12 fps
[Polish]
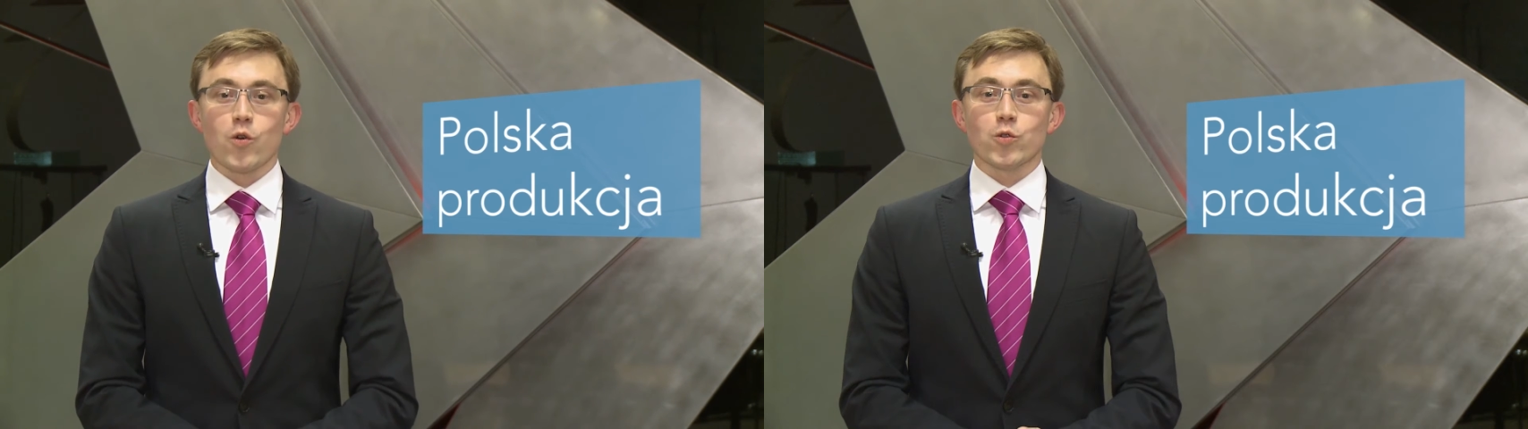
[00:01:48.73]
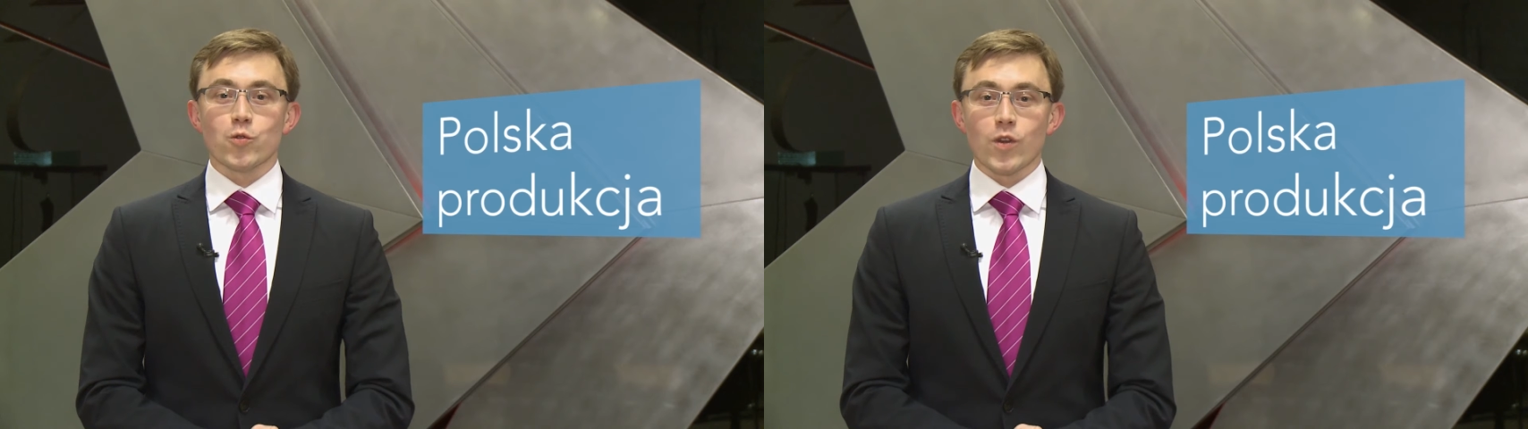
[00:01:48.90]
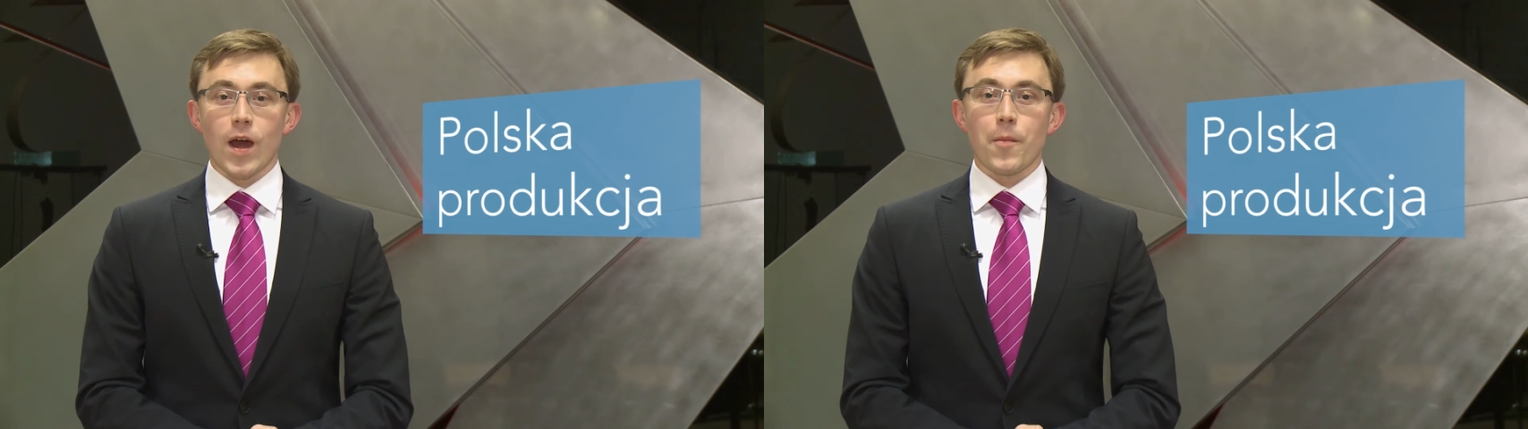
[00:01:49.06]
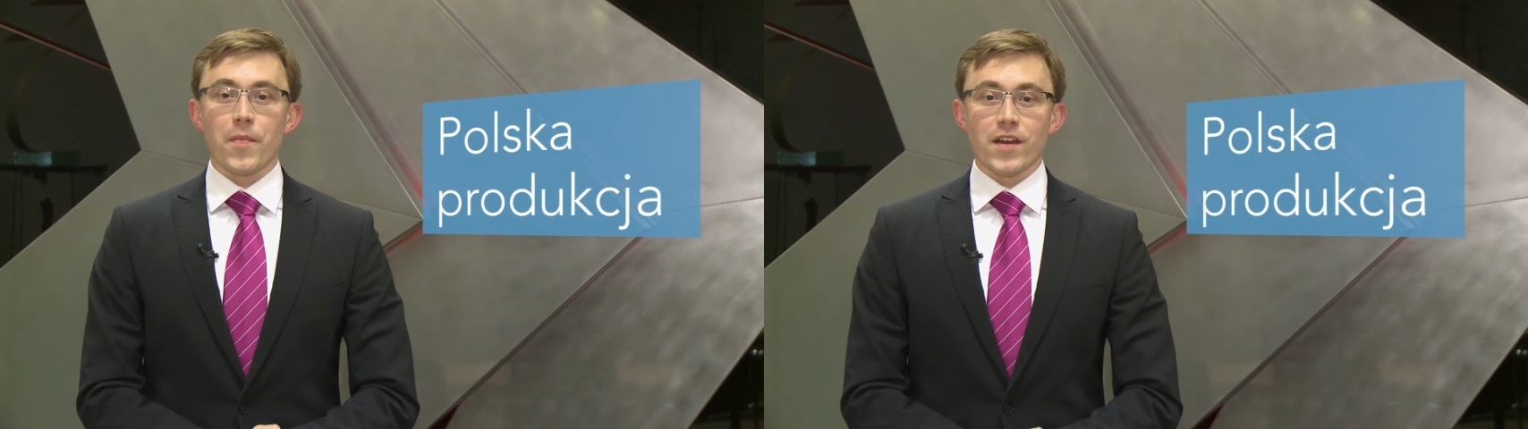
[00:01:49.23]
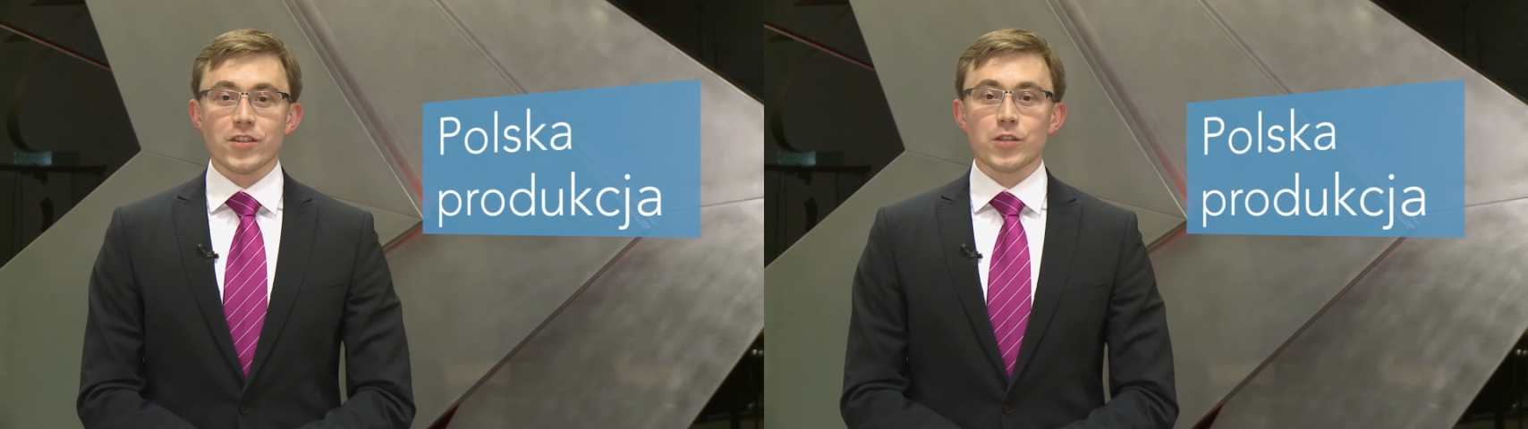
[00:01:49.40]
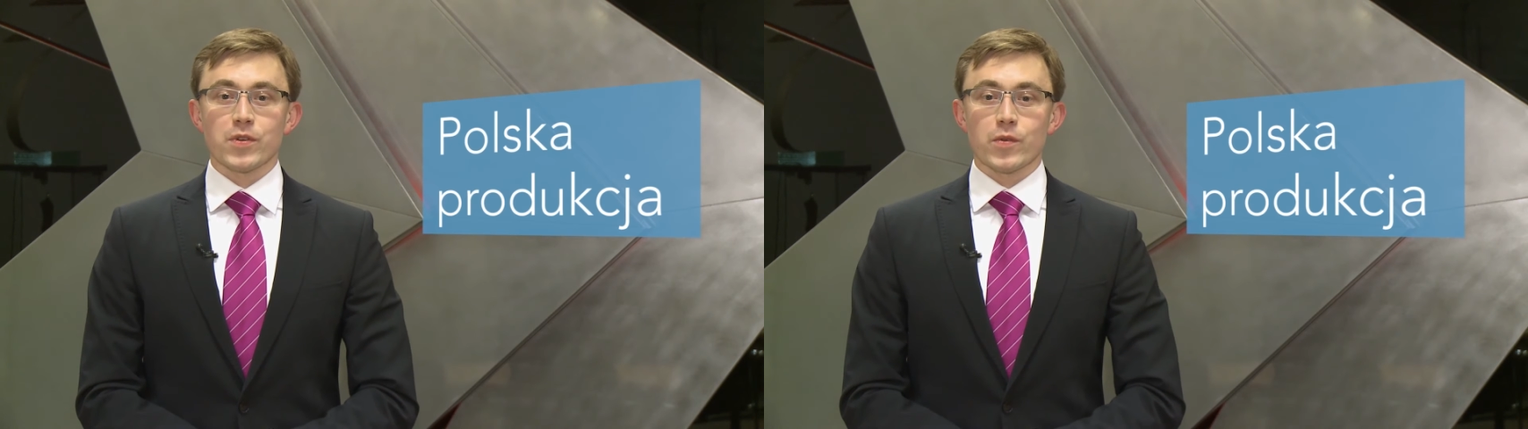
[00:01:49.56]
która
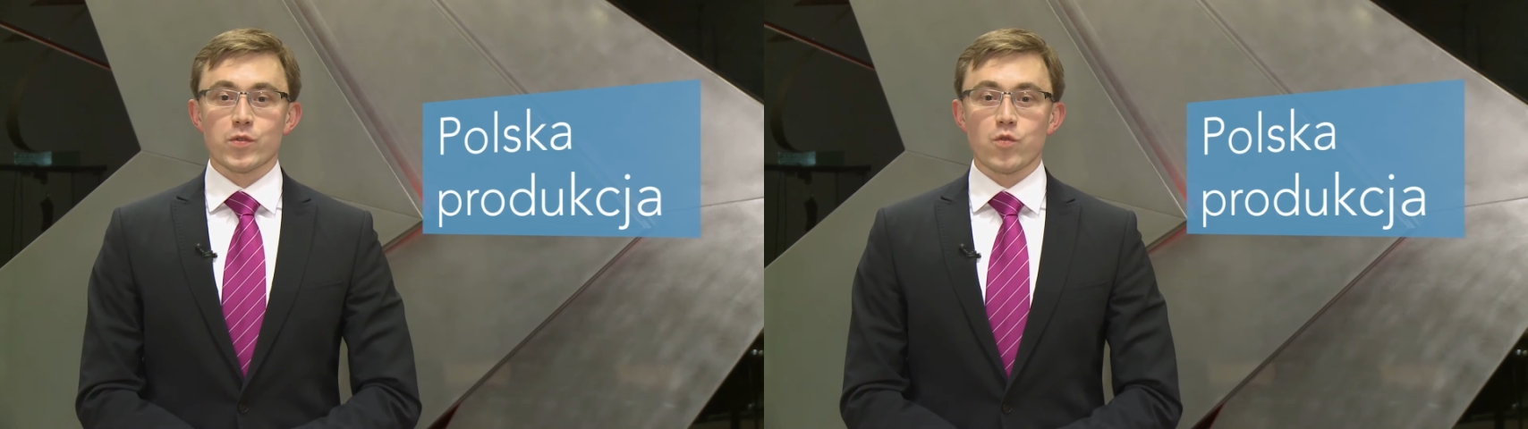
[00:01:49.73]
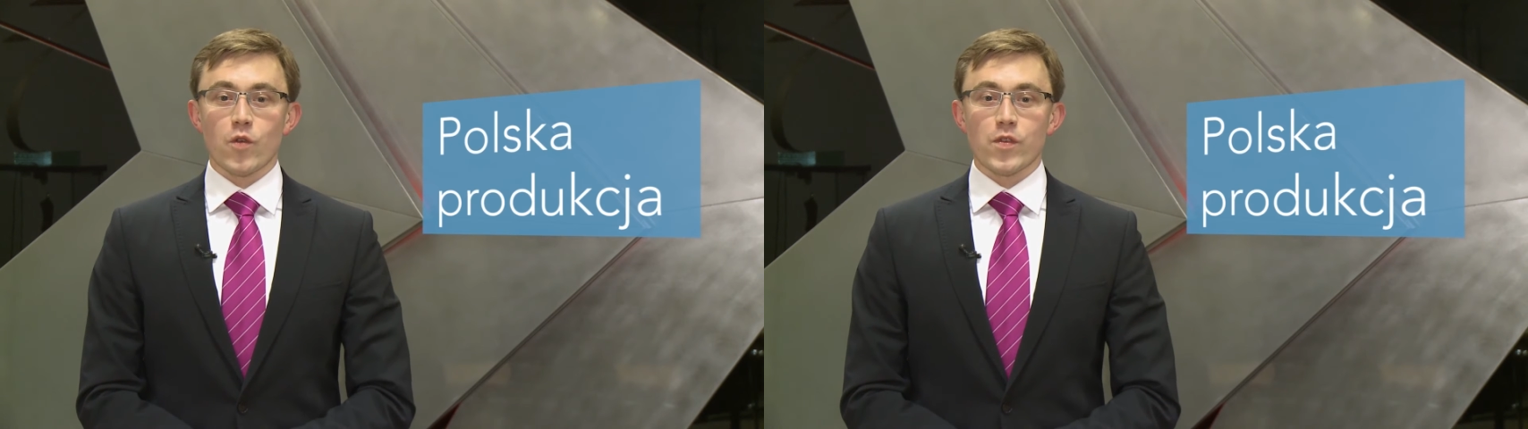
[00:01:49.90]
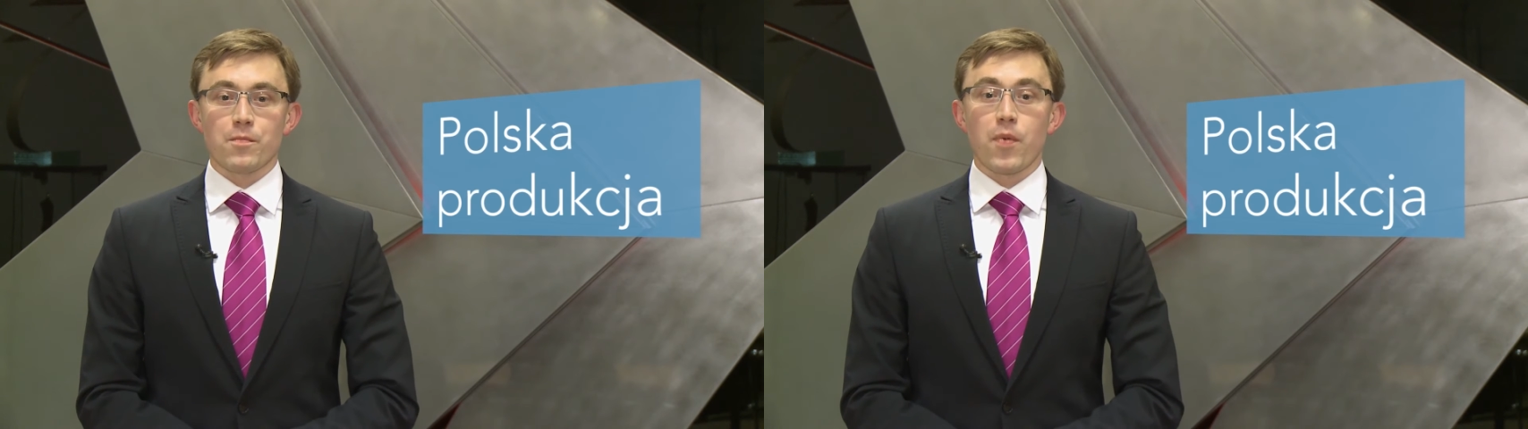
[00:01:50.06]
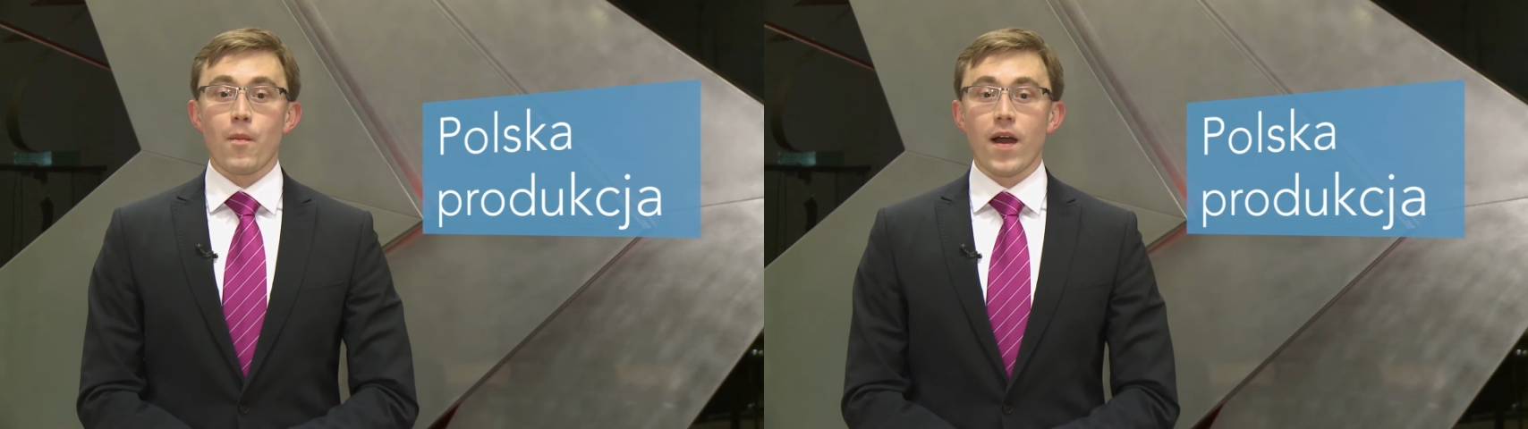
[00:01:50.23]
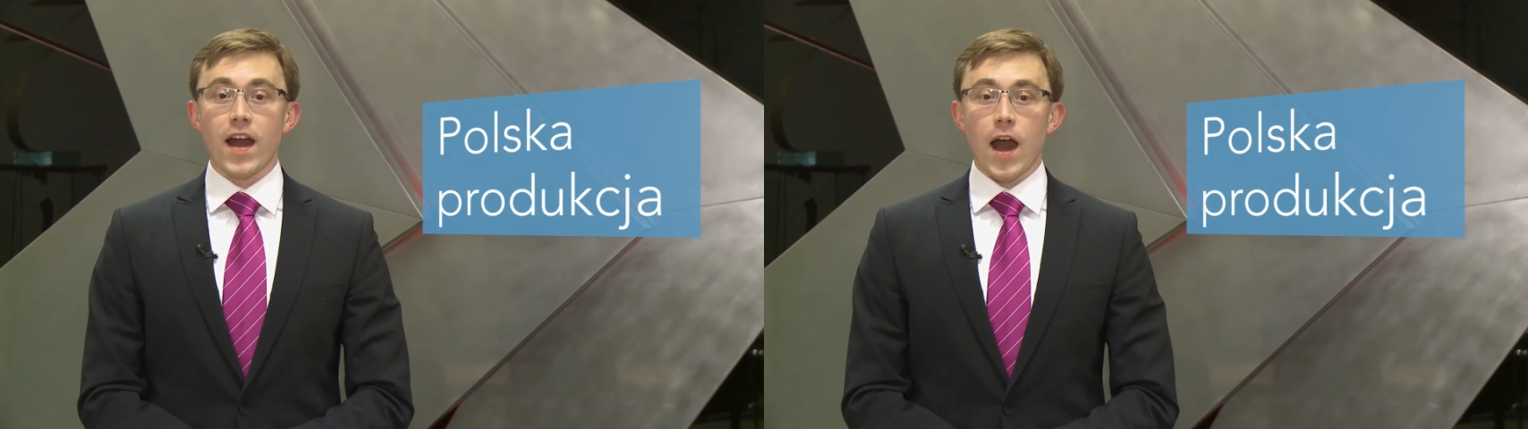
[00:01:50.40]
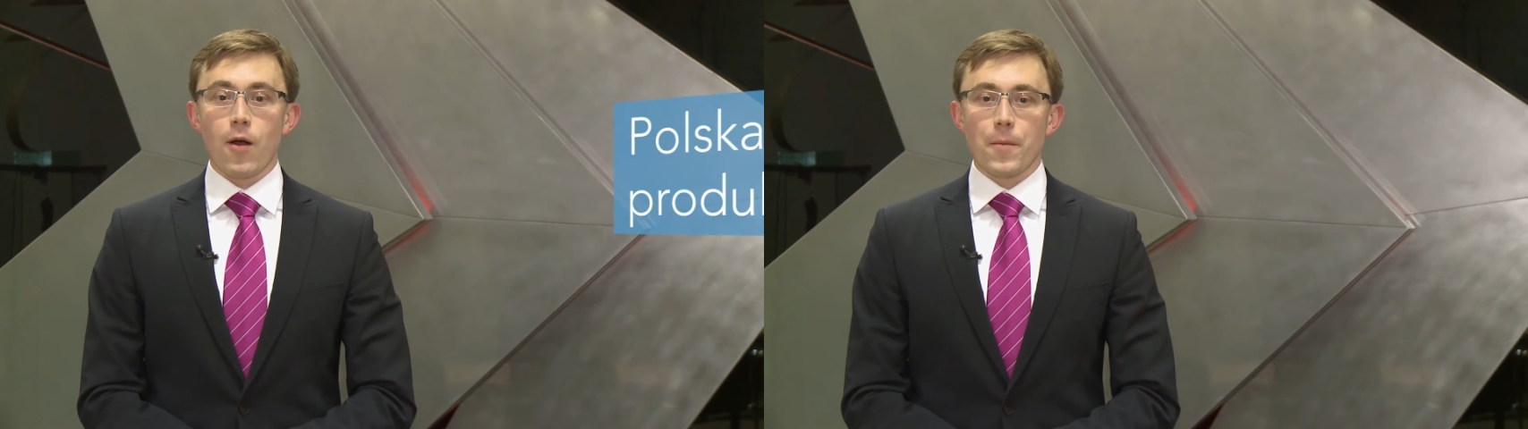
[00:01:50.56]
będzie przemysłowi
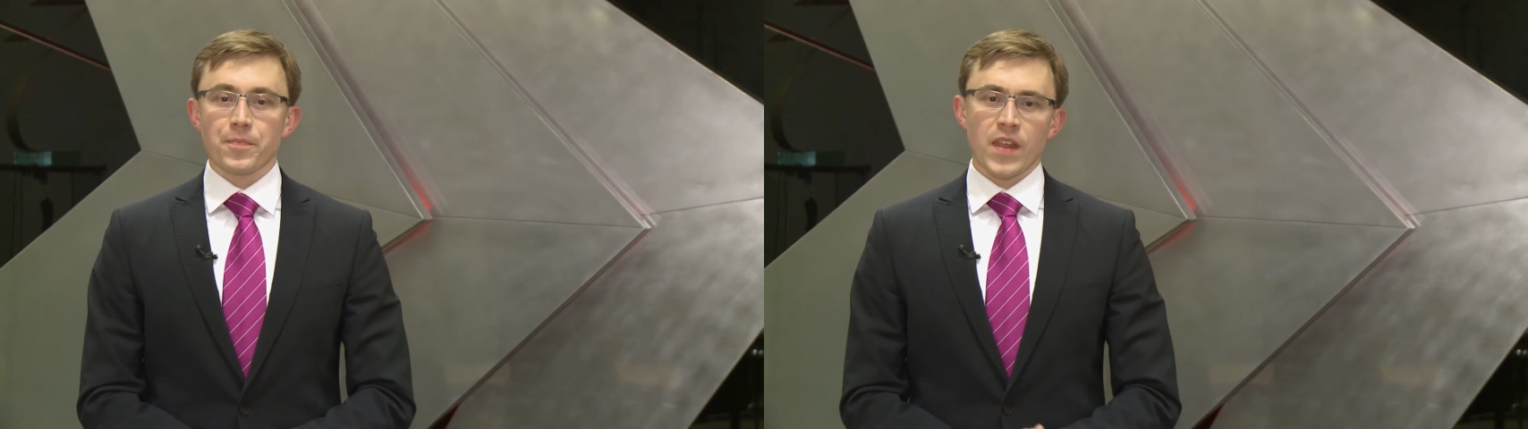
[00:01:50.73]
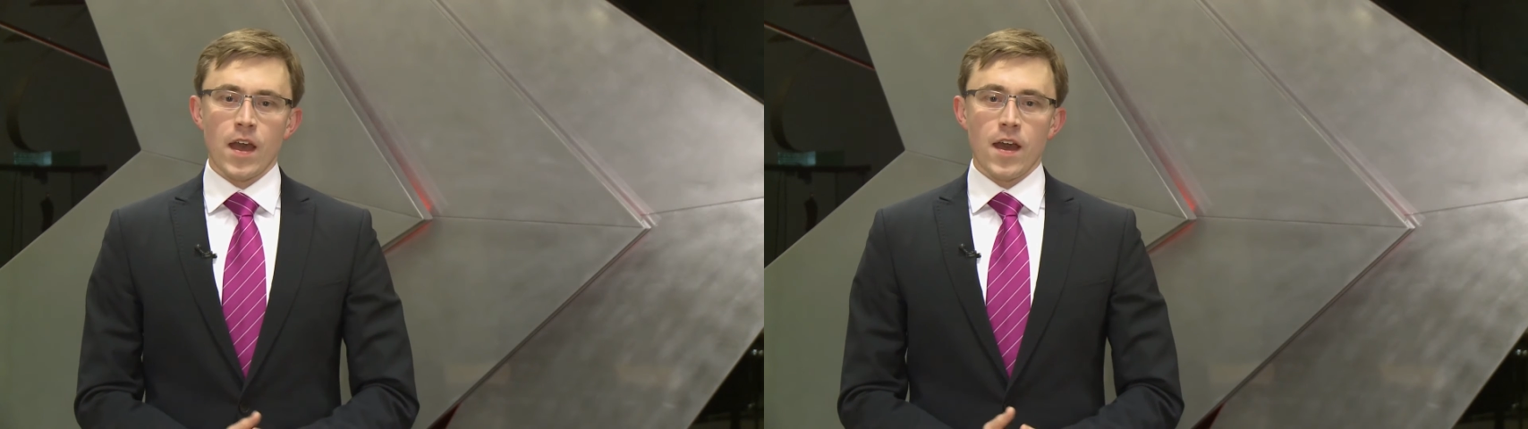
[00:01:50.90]
pomagała.